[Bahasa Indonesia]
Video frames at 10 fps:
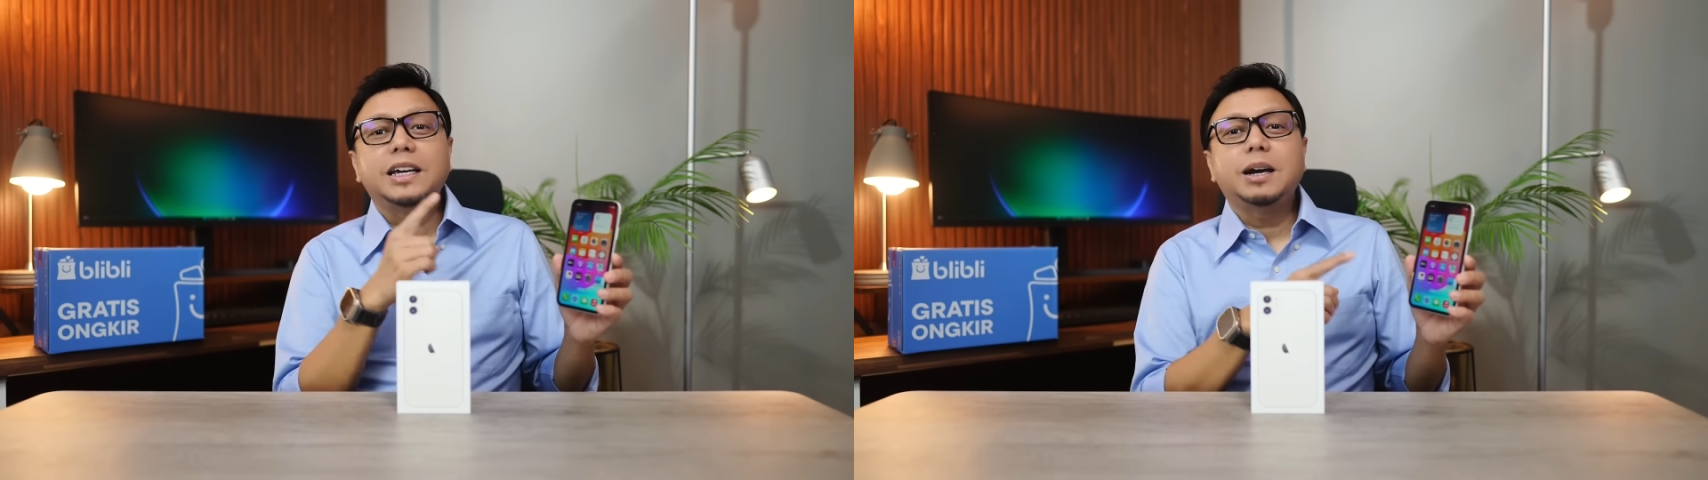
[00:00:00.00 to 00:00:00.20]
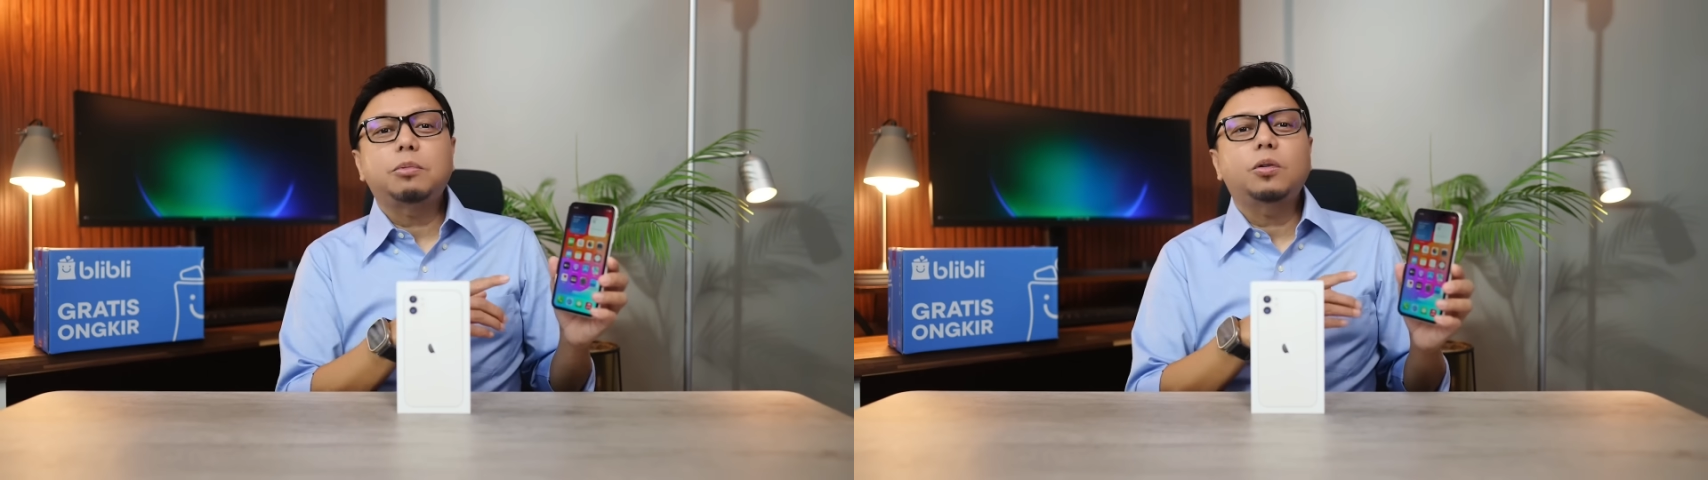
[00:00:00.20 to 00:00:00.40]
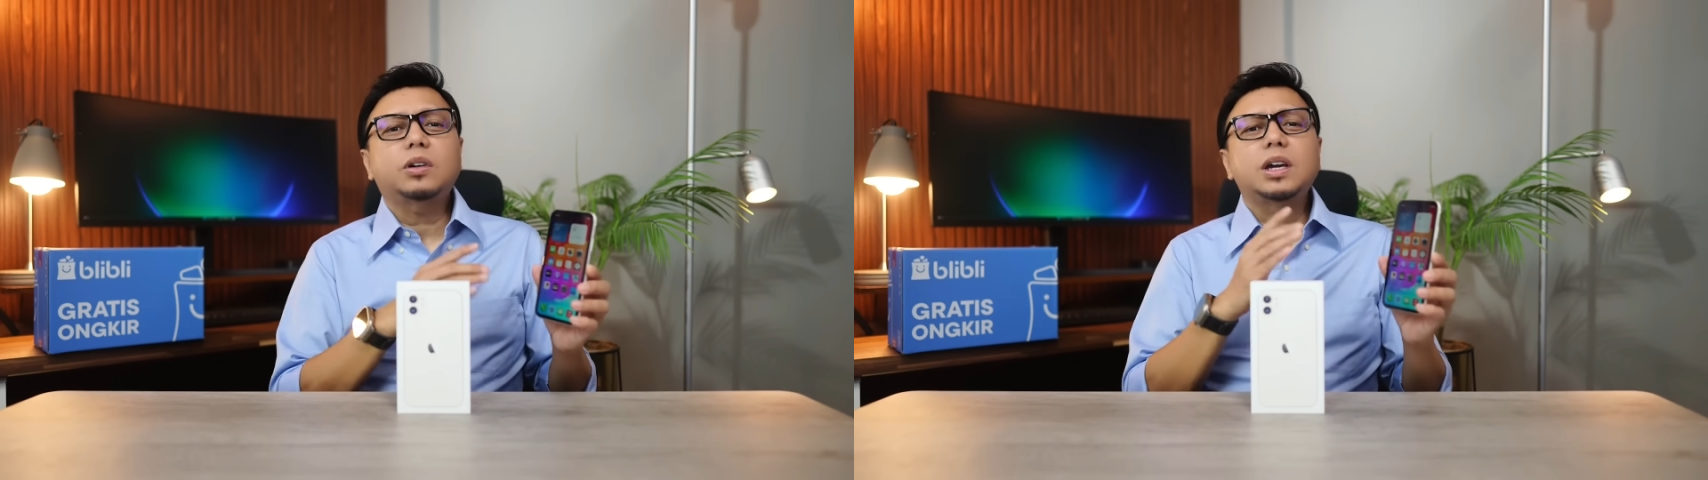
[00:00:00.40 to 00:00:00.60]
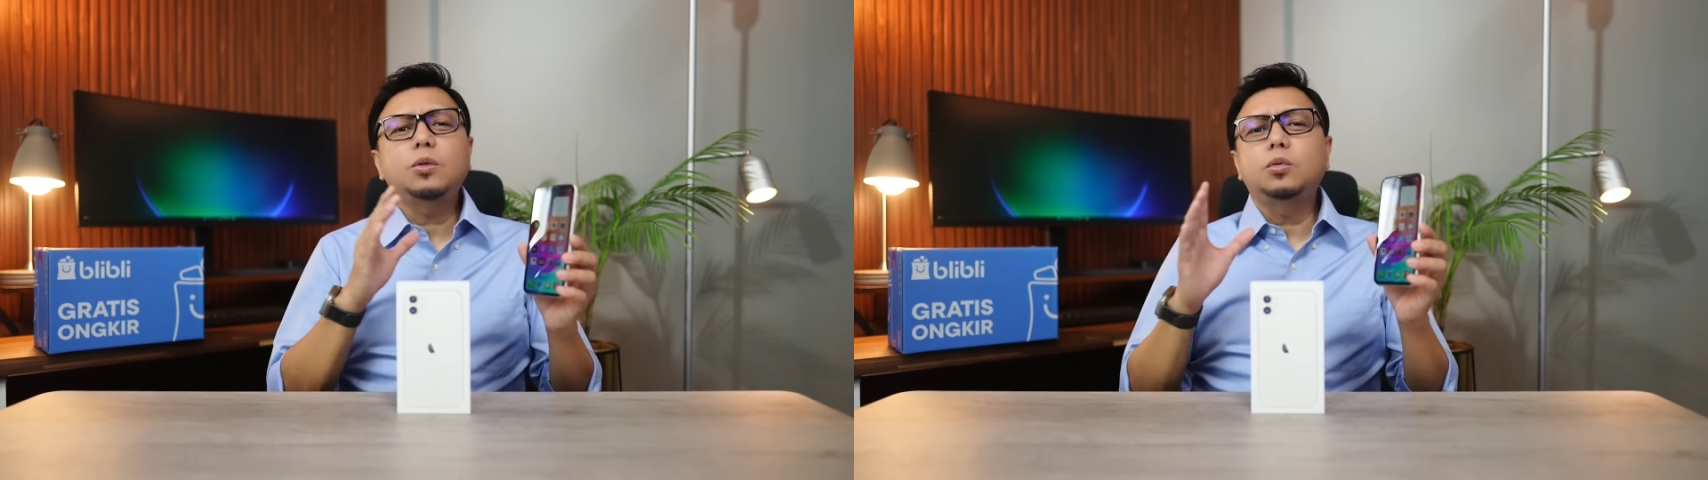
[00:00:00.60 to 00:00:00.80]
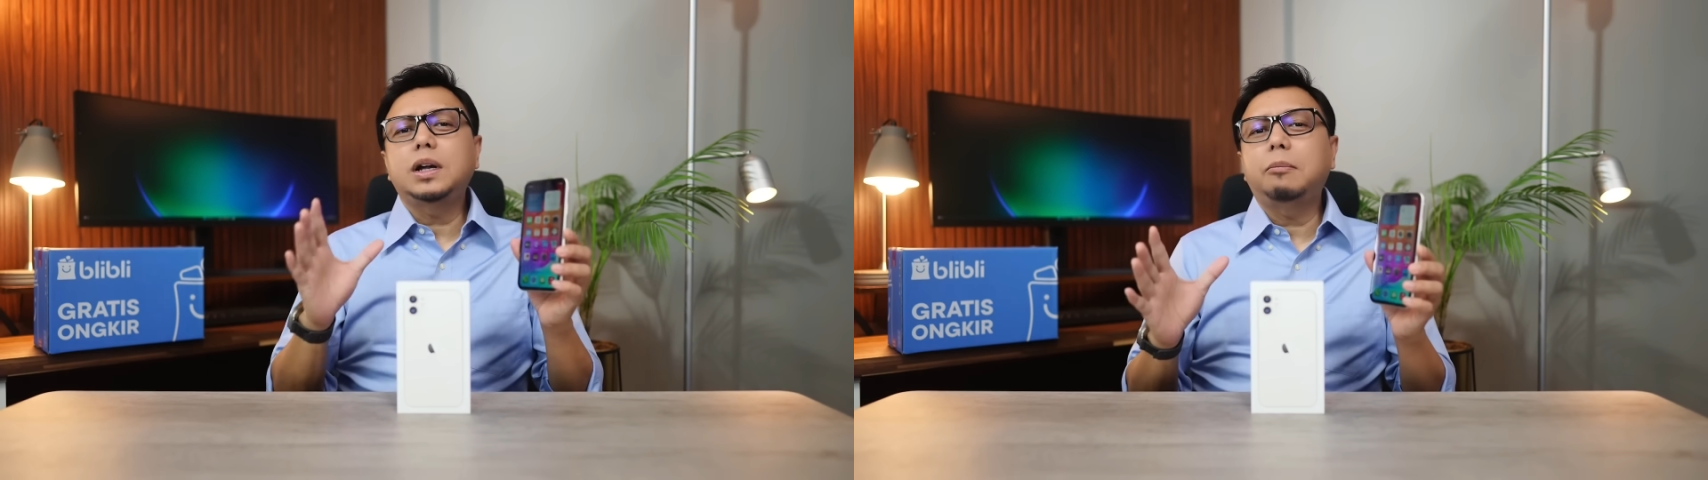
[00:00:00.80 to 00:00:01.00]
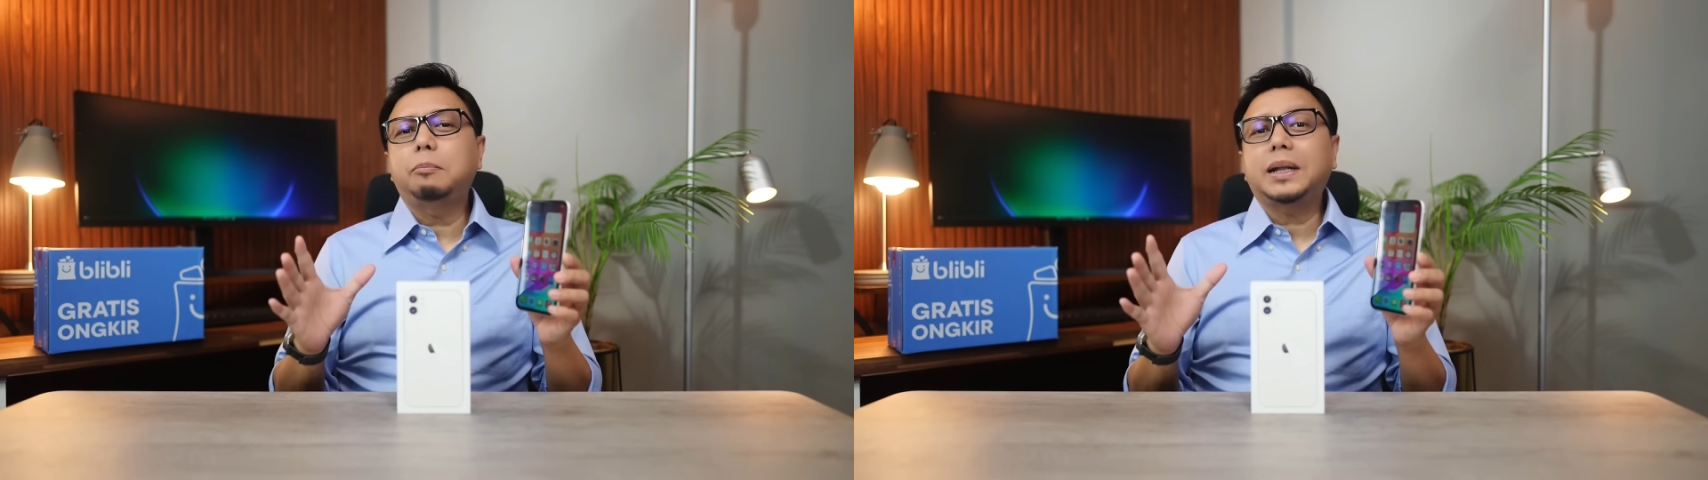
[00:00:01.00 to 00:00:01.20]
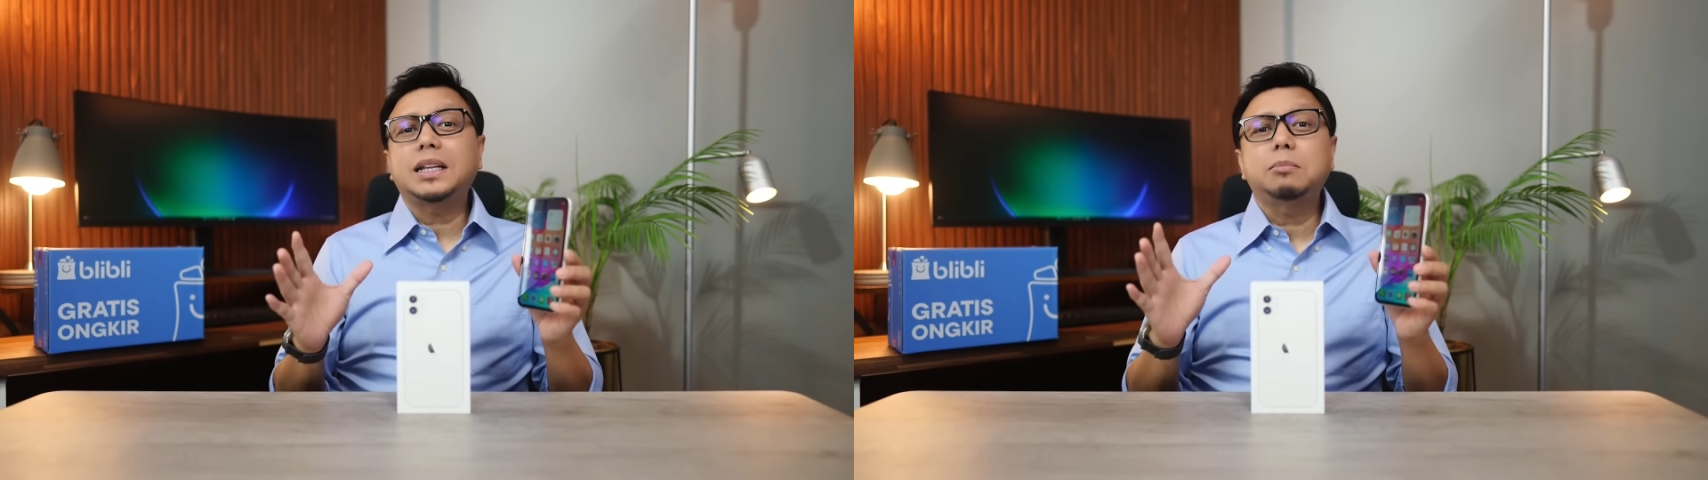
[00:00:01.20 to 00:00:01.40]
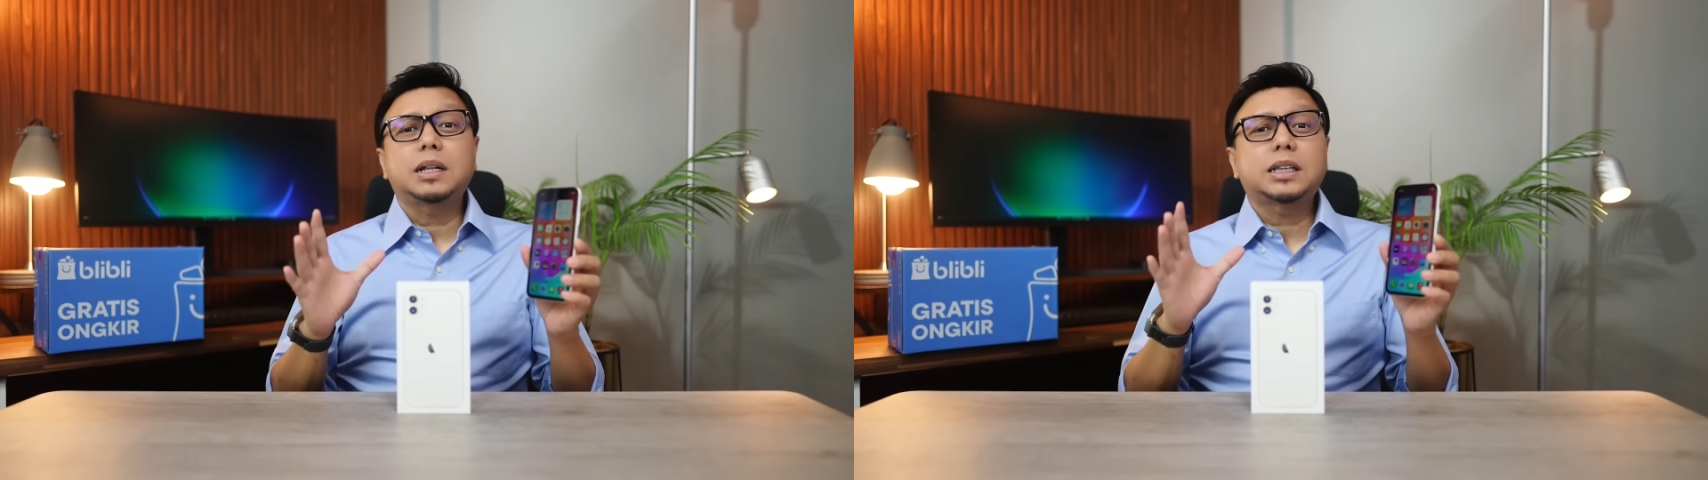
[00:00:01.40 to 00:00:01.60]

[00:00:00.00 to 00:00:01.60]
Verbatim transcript: yang produknya udah 4-5